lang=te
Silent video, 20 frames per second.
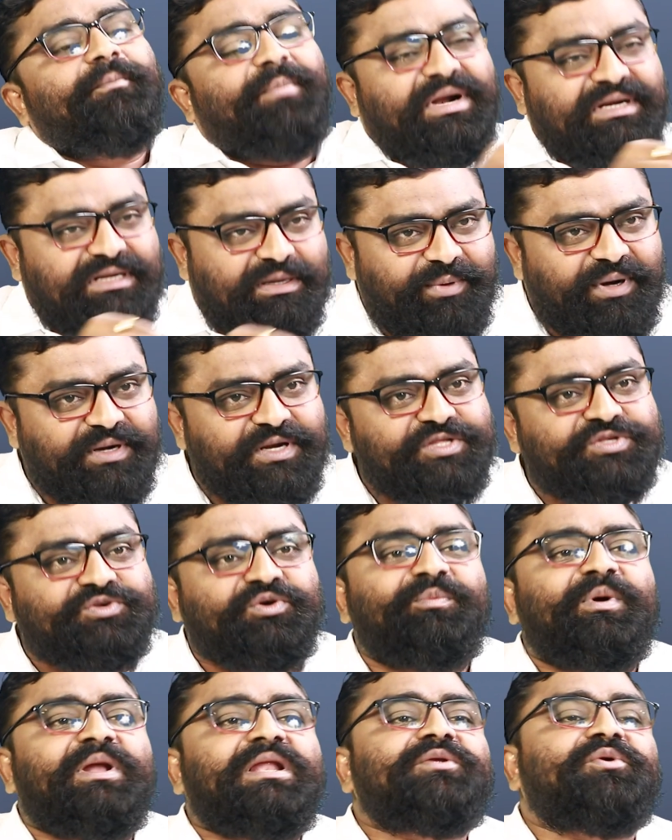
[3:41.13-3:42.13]
పంట
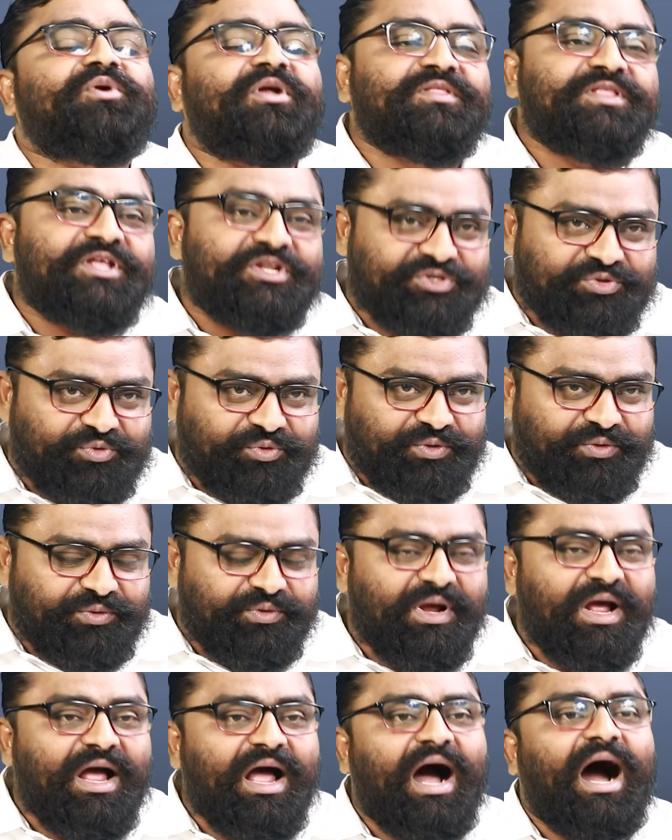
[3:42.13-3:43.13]
పండించుకొని మళ్ళీ రుణం తీర్చుకుంటాడు
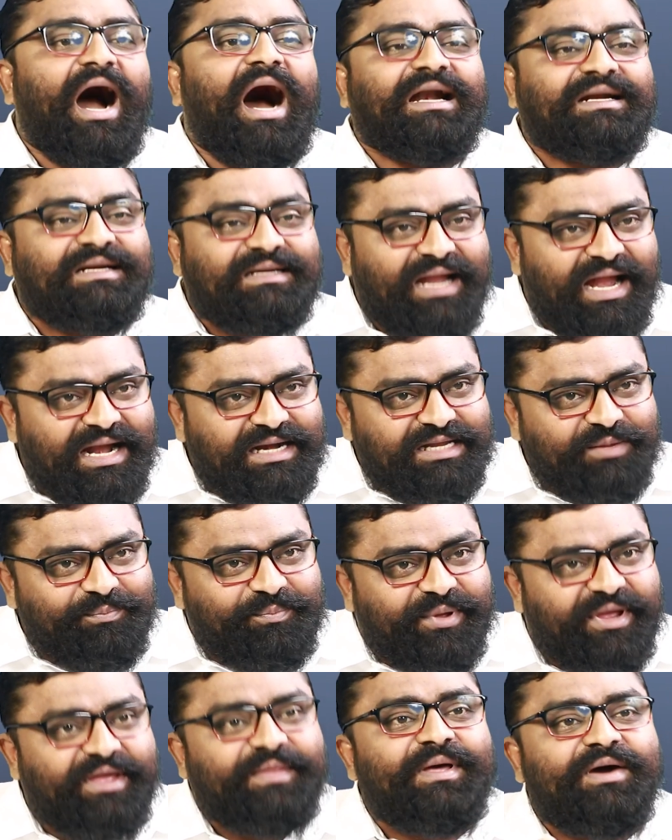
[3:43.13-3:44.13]
అట్లాంటి
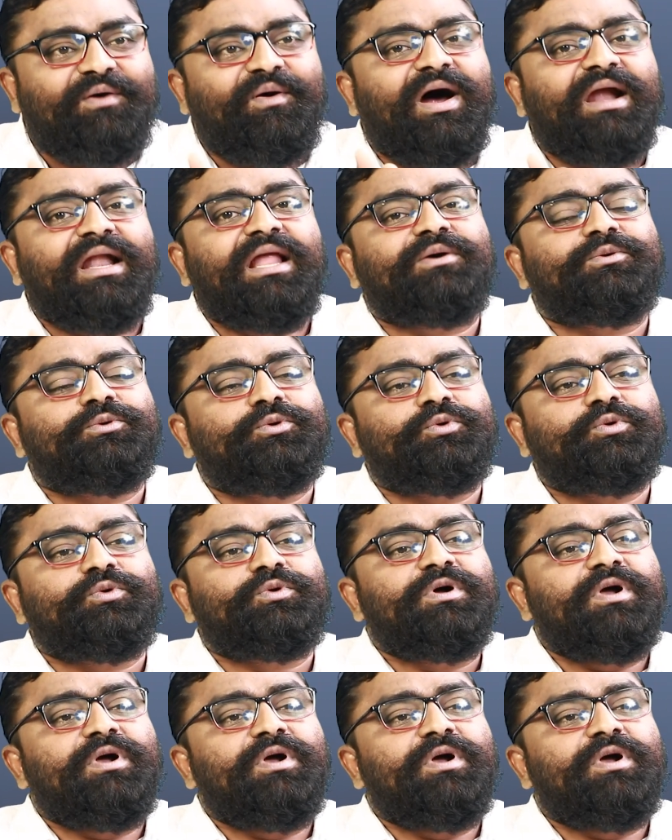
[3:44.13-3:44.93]
పేదవాళ్లకు